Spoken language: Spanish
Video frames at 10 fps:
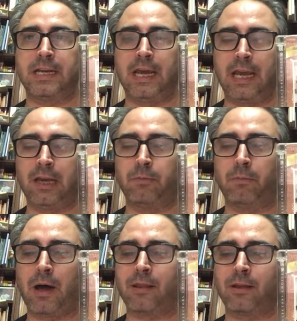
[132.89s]

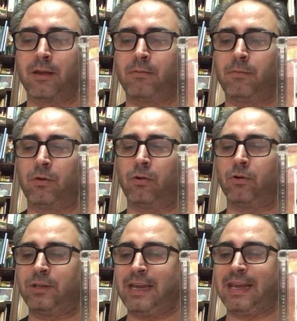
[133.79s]
Higginbotham
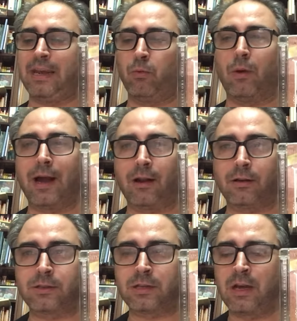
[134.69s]
o Dickie
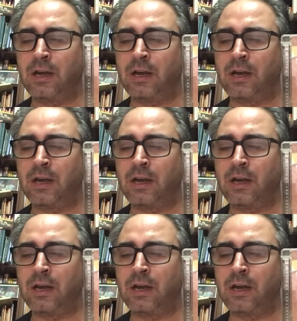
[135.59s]
Wells,